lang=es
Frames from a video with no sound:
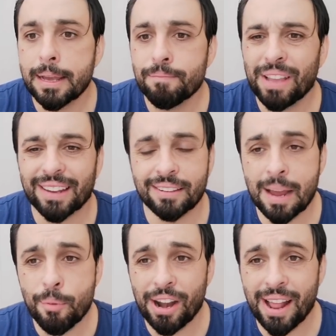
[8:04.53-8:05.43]
Eh, que
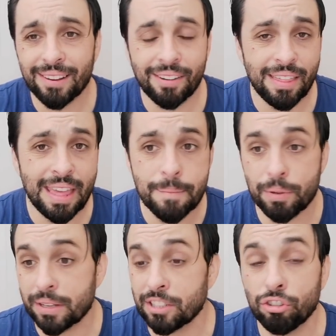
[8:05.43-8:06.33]
sea por el
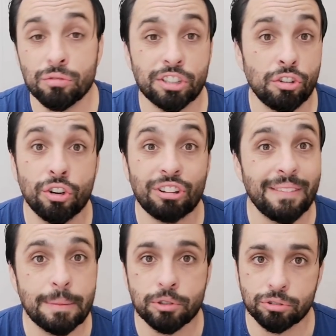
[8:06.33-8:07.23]
SSD, pues eso, eso no lo
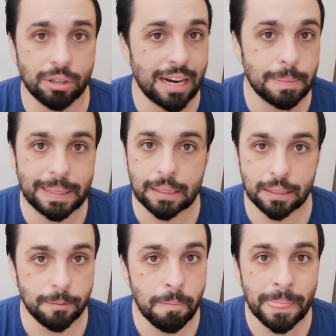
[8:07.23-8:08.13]
sabemos
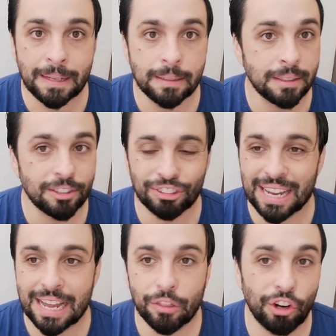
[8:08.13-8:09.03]
realmente.
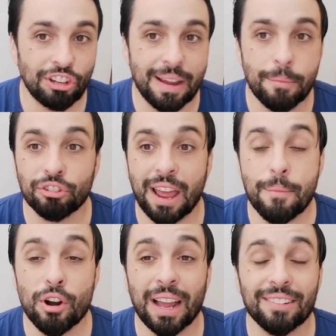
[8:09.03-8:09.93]
O sea, no lo sabemos.
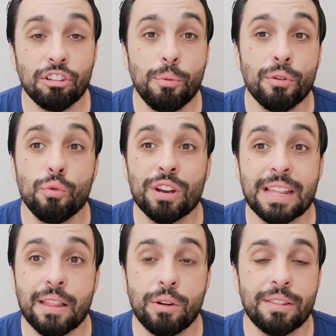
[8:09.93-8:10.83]
Sabemos que ha sido por
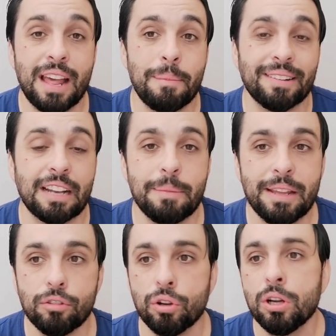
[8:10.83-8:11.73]
unidad de
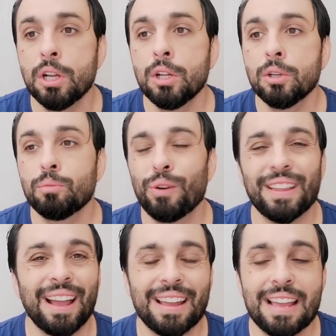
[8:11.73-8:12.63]
almacenamiento,
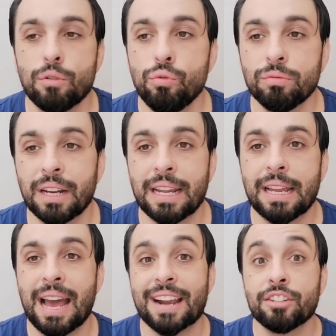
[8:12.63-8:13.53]
puede que haya algún
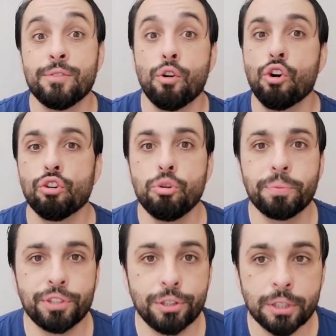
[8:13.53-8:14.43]
eh, archivo
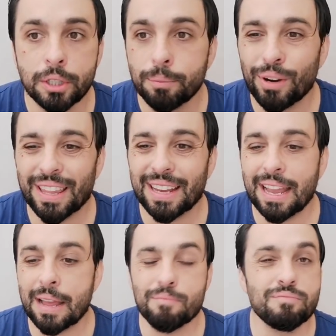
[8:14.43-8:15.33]
corrupto,
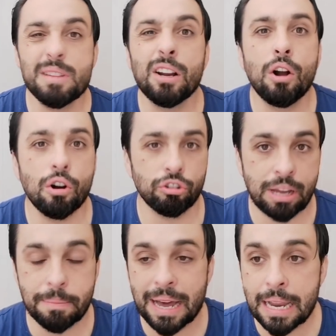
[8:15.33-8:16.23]
puede que mil
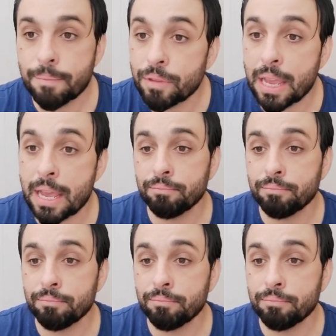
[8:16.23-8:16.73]
cosas, ¿vale?